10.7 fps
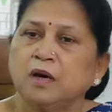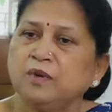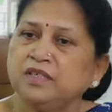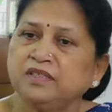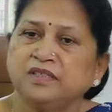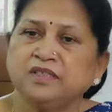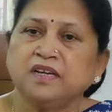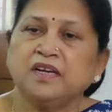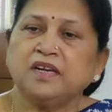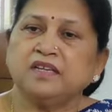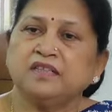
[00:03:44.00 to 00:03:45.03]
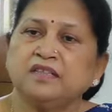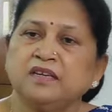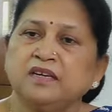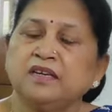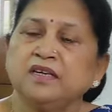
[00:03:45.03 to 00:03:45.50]
हम ऐसी जगह रहते
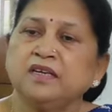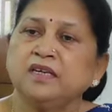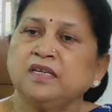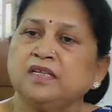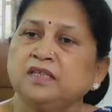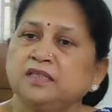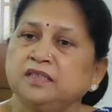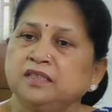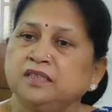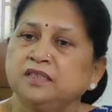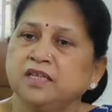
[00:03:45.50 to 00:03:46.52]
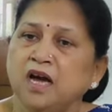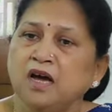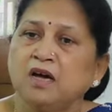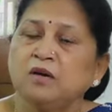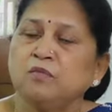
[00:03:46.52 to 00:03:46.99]
हैं
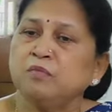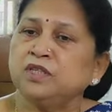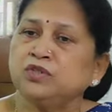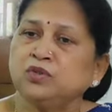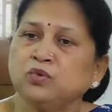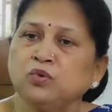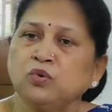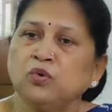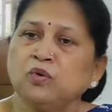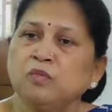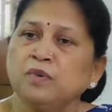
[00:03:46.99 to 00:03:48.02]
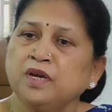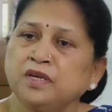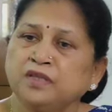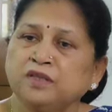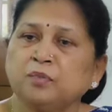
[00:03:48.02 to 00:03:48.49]
जहाँ बच्चों को
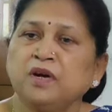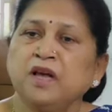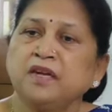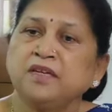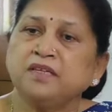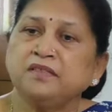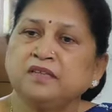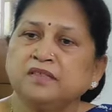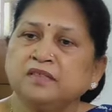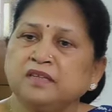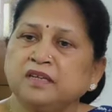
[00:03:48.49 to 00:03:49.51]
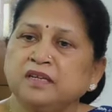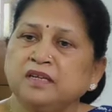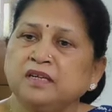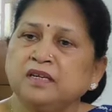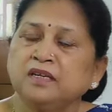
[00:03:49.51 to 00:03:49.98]
पेरेंट्स पढ़ा ही नहीं सकते हैं
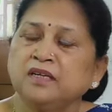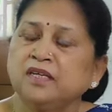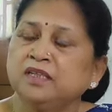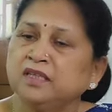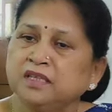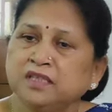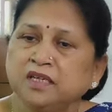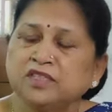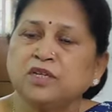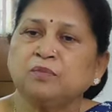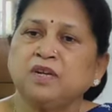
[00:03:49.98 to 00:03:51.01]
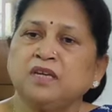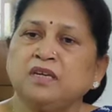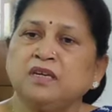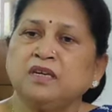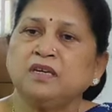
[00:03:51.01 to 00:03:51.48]
इतने सक्षम नहीं